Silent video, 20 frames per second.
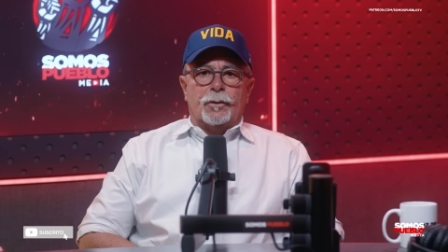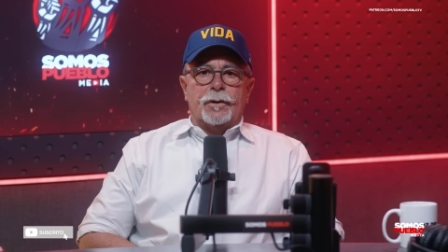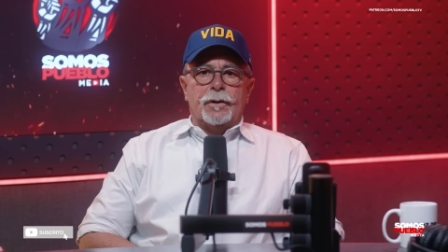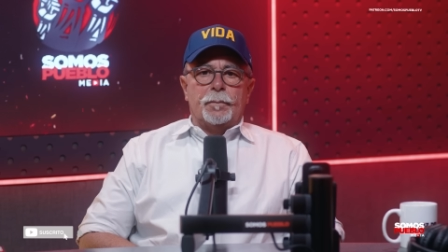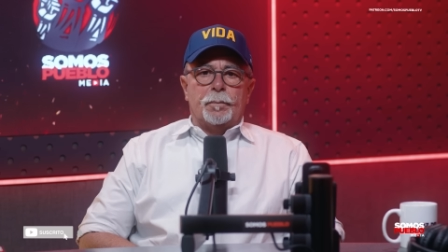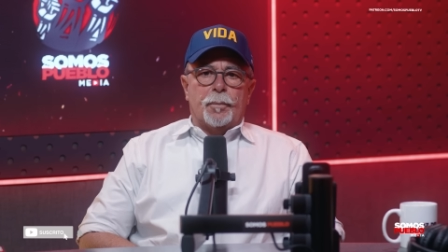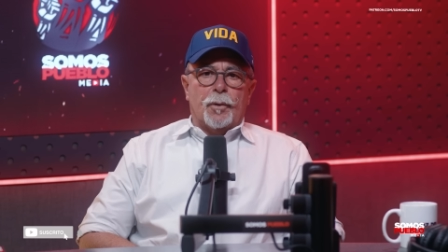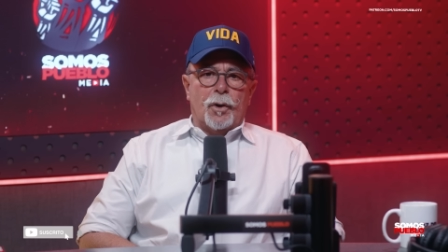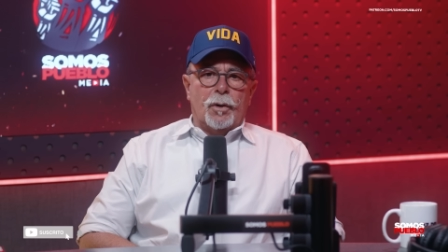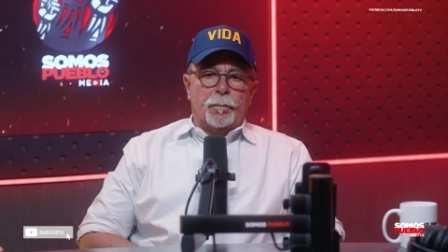
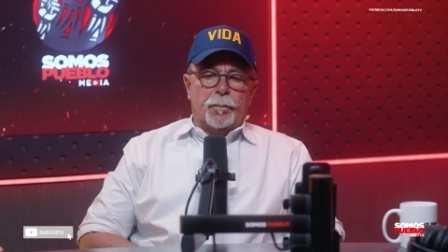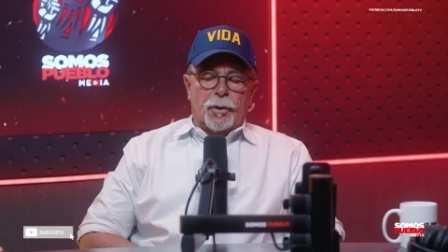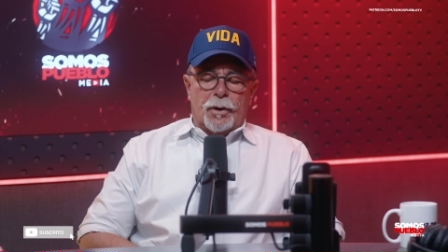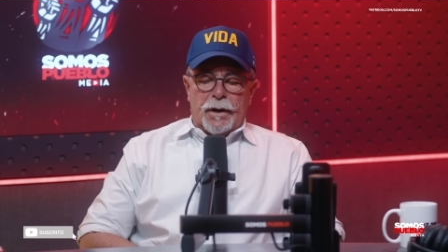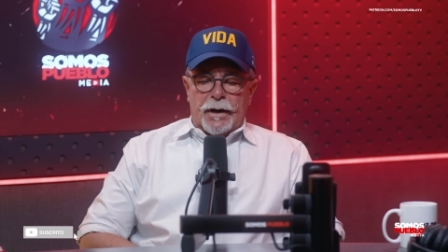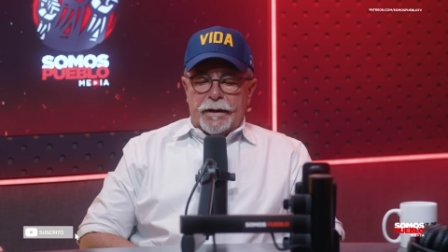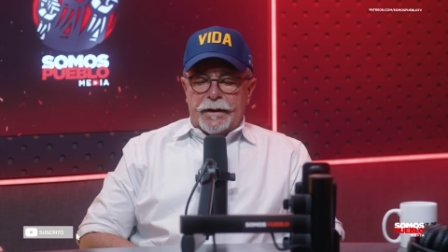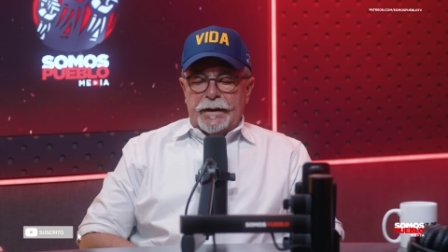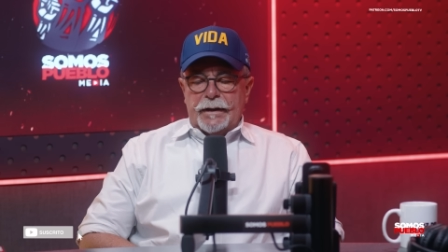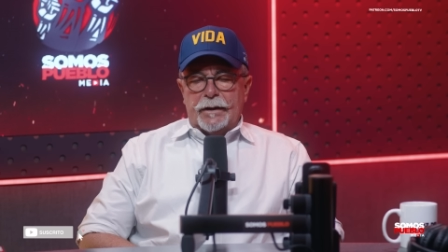Ripoll por
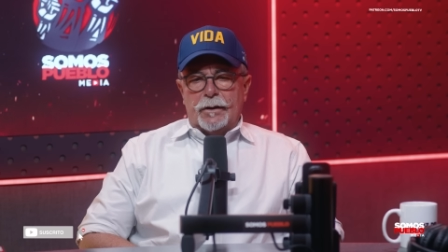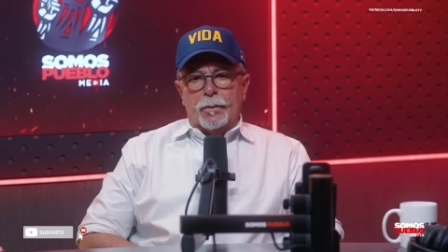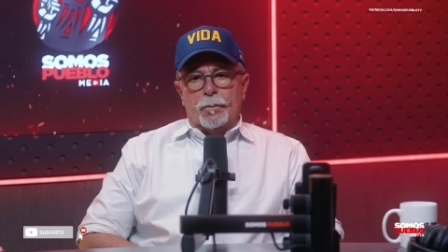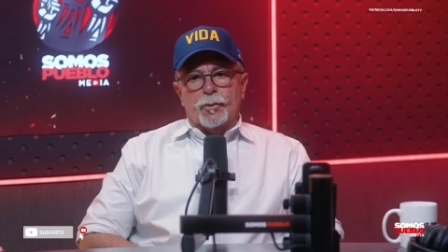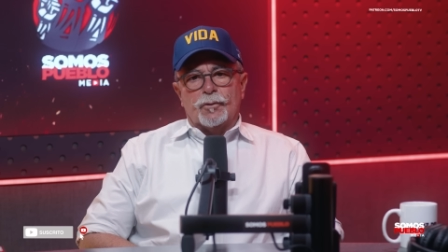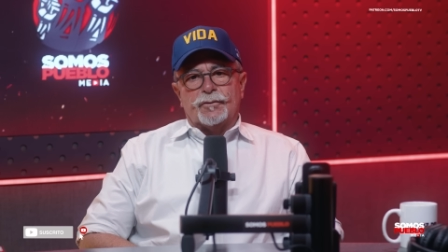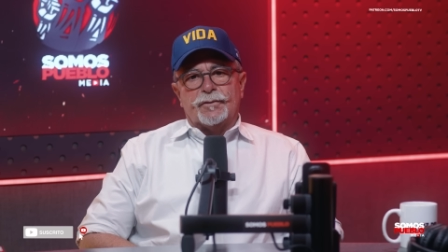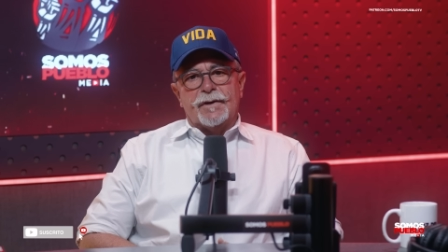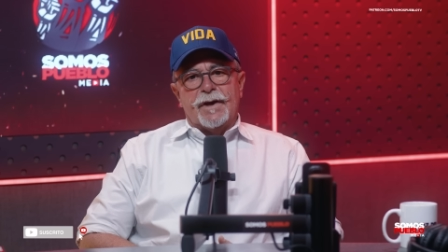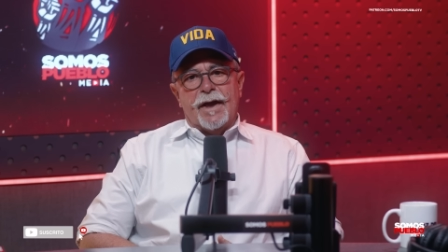aquí,
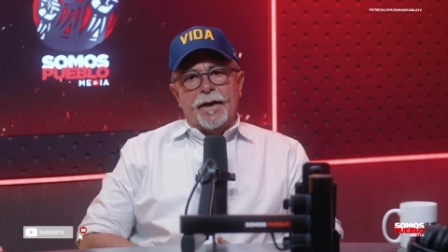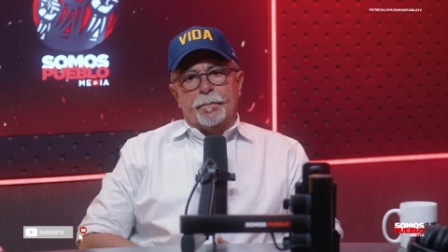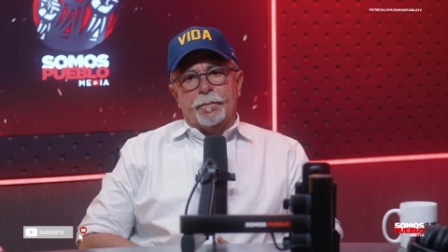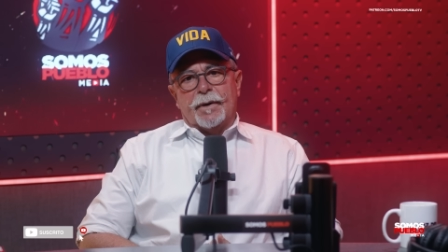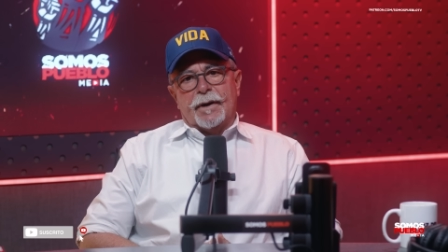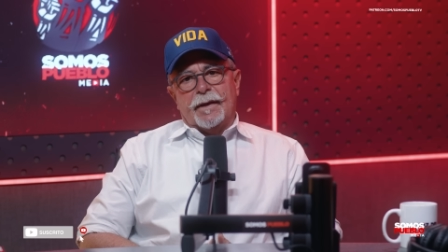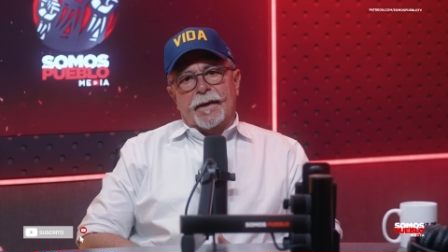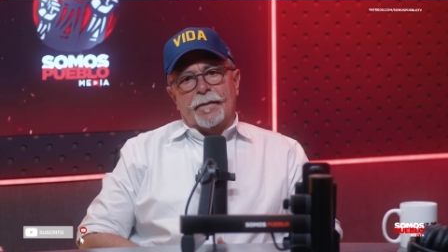como siempre,